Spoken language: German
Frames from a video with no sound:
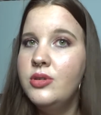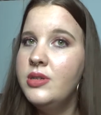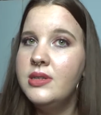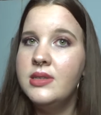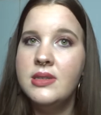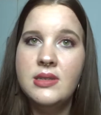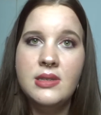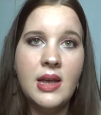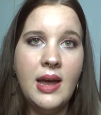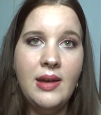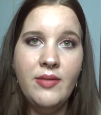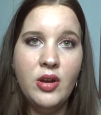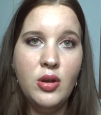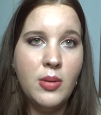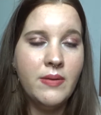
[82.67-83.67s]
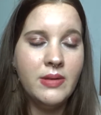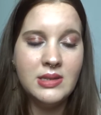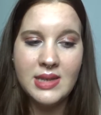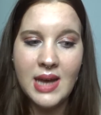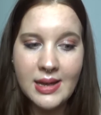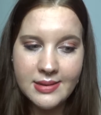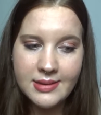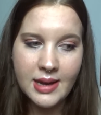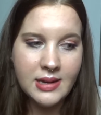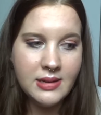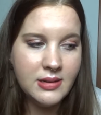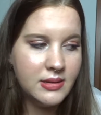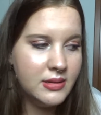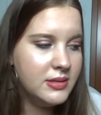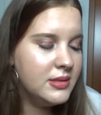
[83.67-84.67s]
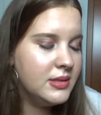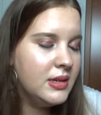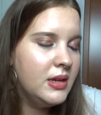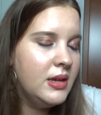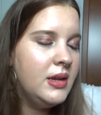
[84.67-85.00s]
das ist einfach nochmal was ganz anderes.